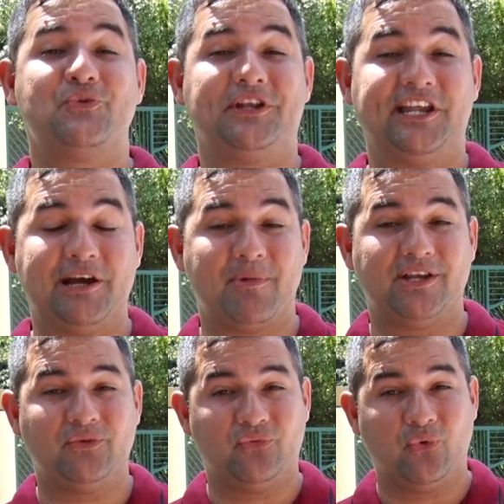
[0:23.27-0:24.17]
o
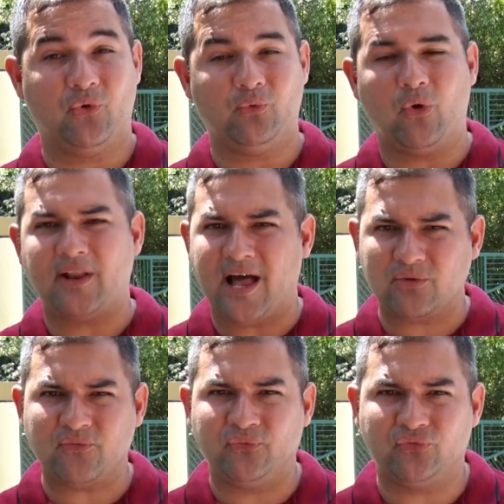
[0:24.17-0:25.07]
IDEMA, divulgou o
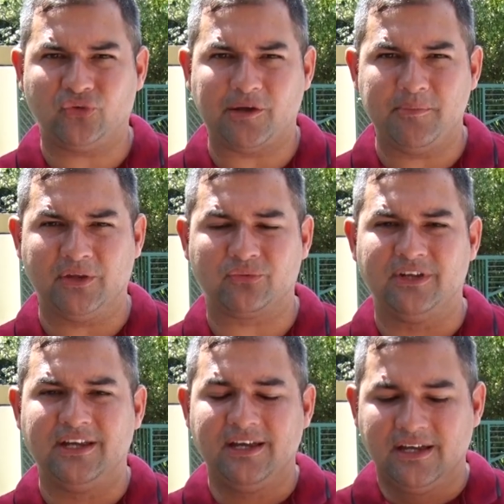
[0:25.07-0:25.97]
horário de funcionamento